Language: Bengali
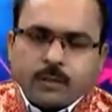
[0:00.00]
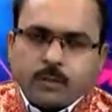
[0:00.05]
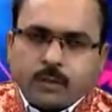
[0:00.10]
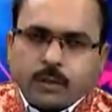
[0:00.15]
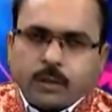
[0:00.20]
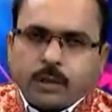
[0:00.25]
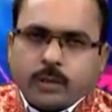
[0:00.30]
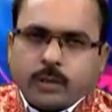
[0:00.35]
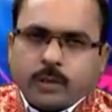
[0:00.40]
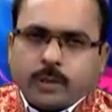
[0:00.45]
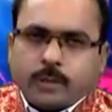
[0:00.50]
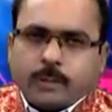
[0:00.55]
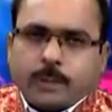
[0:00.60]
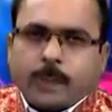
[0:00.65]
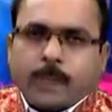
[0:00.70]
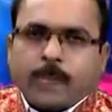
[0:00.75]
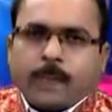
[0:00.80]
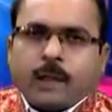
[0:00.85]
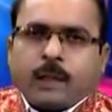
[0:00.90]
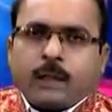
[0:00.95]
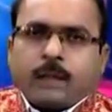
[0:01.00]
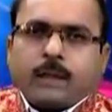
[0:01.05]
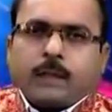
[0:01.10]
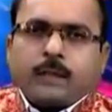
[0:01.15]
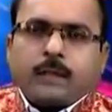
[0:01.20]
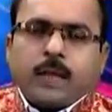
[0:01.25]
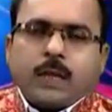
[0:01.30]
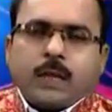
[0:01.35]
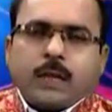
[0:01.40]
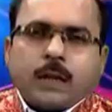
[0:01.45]
তৈরি হয়
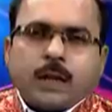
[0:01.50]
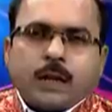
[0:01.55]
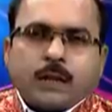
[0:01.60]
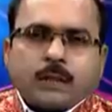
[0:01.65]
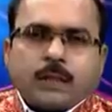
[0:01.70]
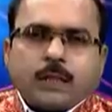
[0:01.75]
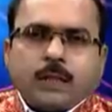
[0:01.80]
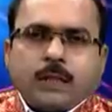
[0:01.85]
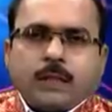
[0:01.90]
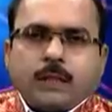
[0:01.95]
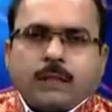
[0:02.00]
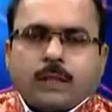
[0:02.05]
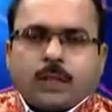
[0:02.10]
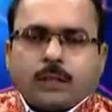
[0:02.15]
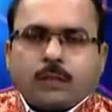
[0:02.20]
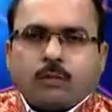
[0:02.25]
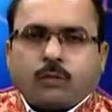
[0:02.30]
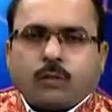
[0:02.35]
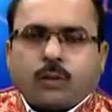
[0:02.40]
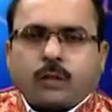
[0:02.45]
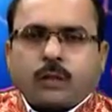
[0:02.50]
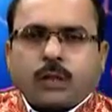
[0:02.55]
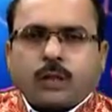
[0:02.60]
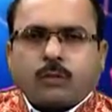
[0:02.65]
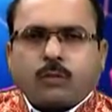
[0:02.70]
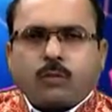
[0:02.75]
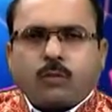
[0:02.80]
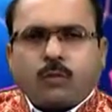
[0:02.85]
তাহলে সেই রাশির জাতক অর্থাৎ